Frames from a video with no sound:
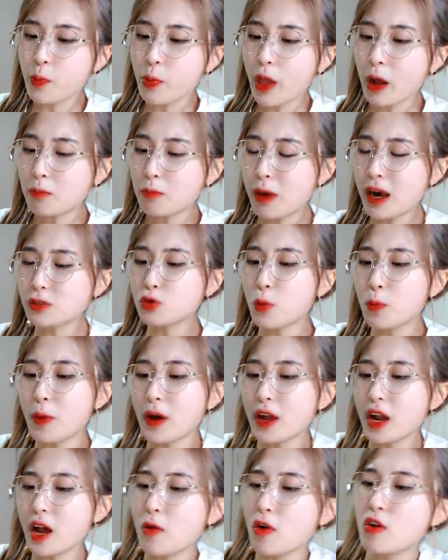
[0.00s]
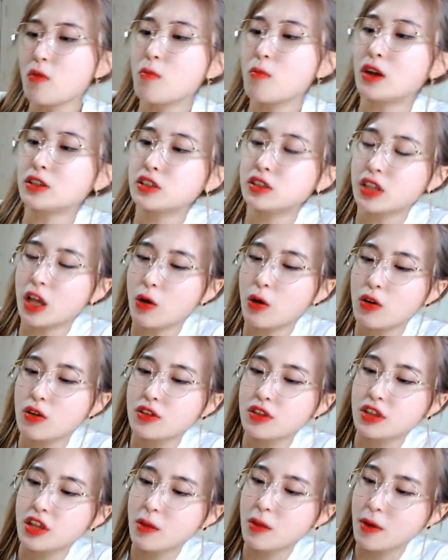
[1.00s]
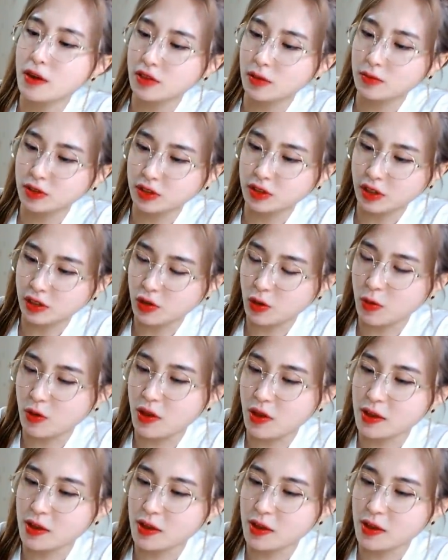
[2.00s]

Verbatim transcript: 발톱 빨아먹으면 맛있다고 했는데 백삼씨가 저번에.